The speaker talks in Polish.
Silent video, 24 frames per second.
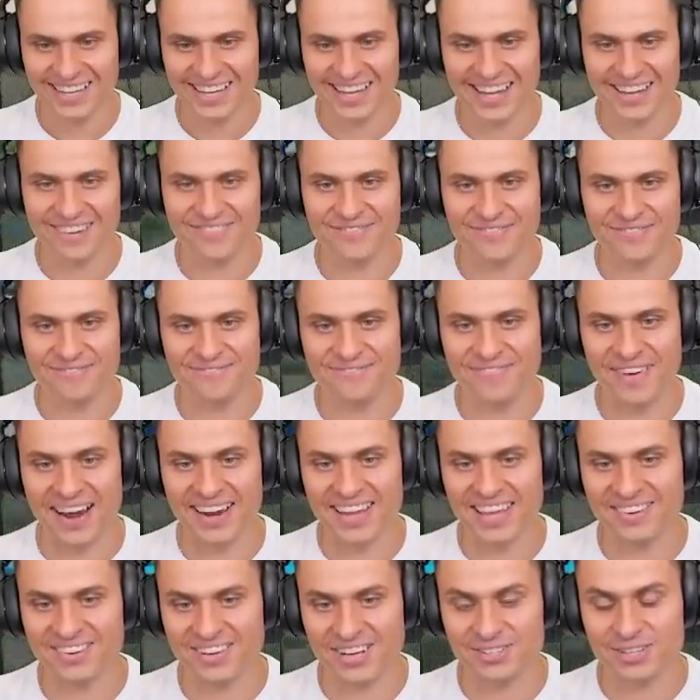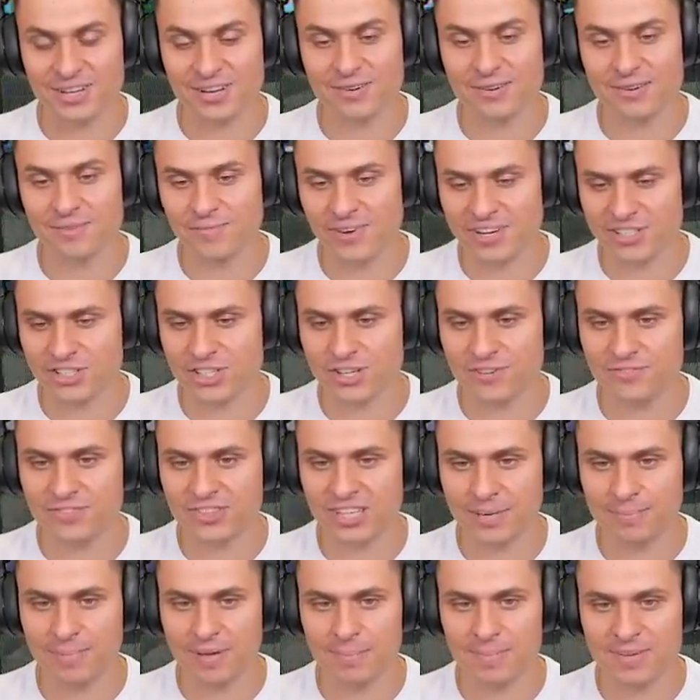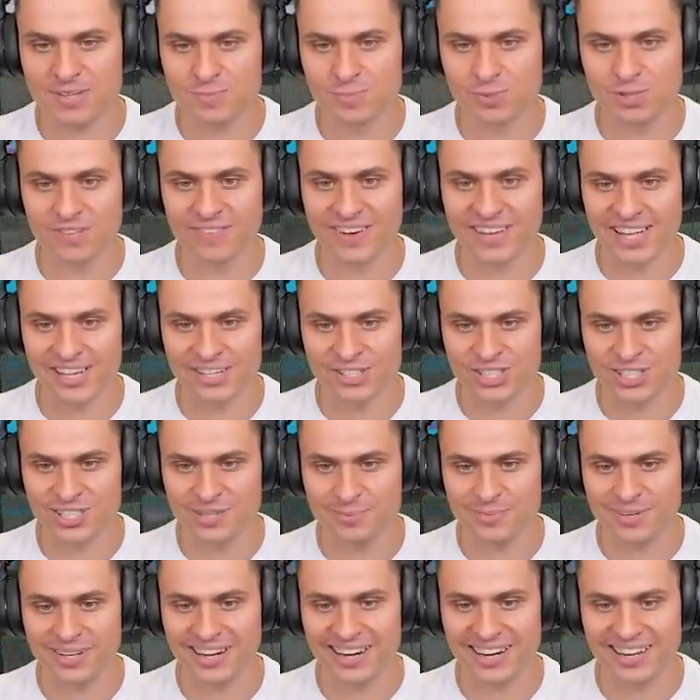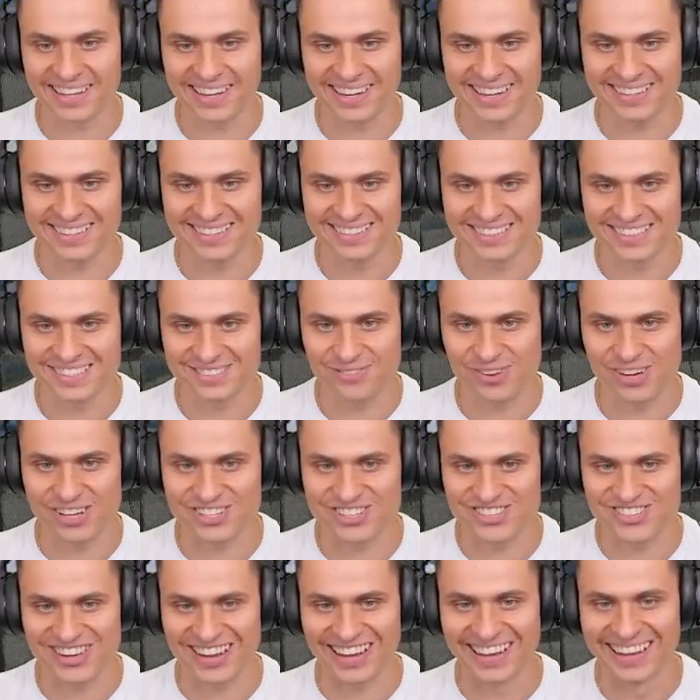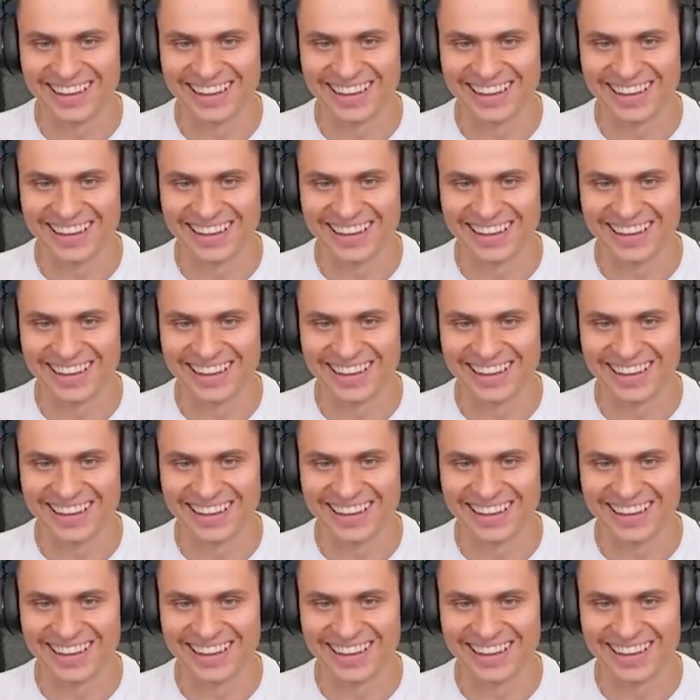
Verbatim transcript: i fajnie znaczy właśnie w trybie bez budowania się nimi gra, nie? Zwłaszcza.